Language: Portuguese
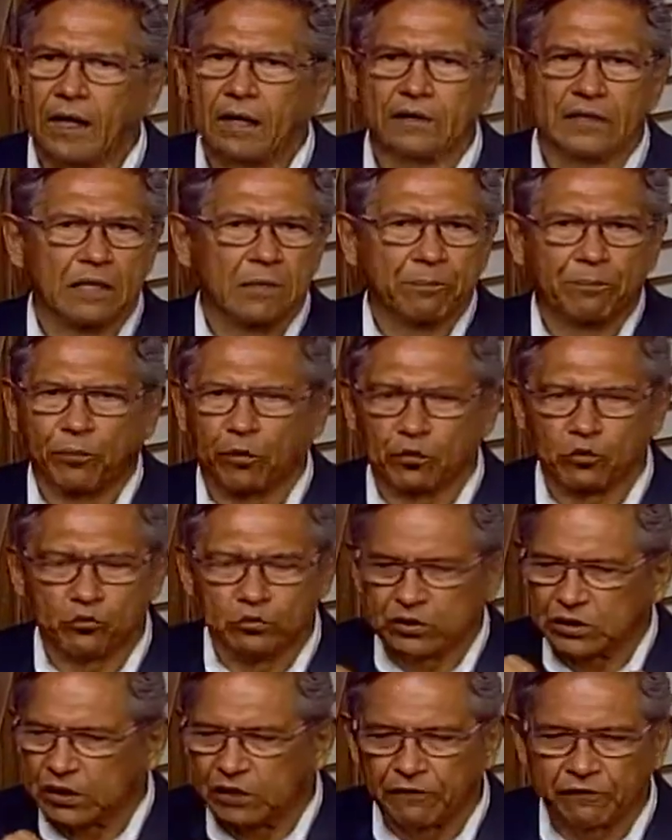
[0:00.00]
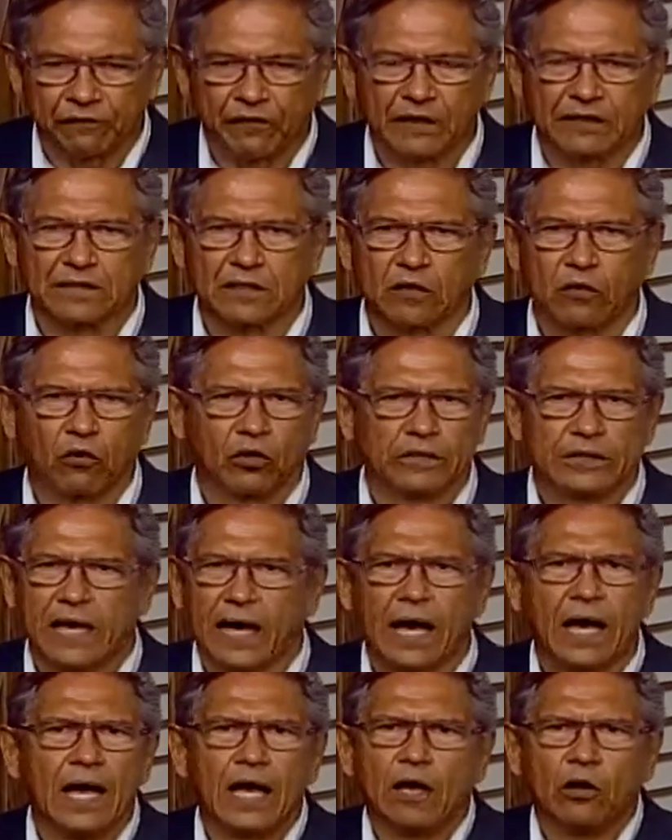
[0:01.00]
tem produtos que lhe fazem engordar.